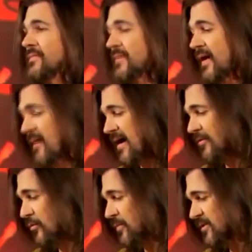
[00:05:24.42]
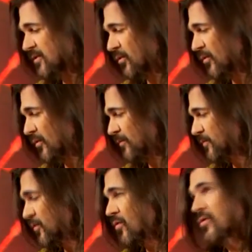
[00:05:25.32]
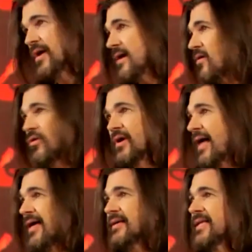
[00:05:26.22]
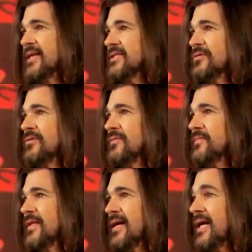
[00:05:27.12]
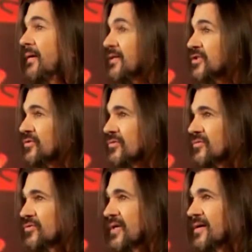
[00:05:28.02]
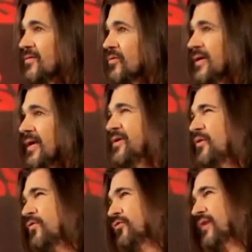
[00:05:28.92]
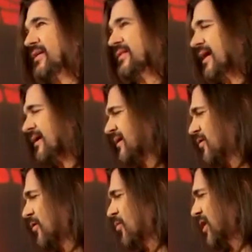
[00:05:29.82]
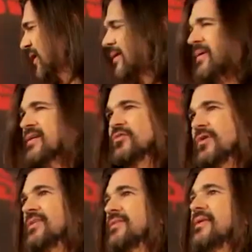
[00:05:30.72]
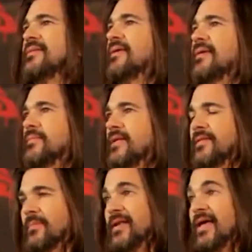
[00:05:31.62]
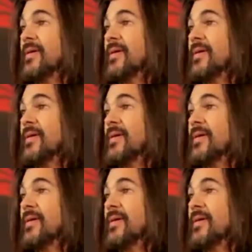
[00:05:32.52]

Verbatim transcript: trabajando pues como eh, con cada detalle, ¿no? De la grabación, o sea, con qué micrófono, qué guitarra, cómo grabar para que suene de, determinada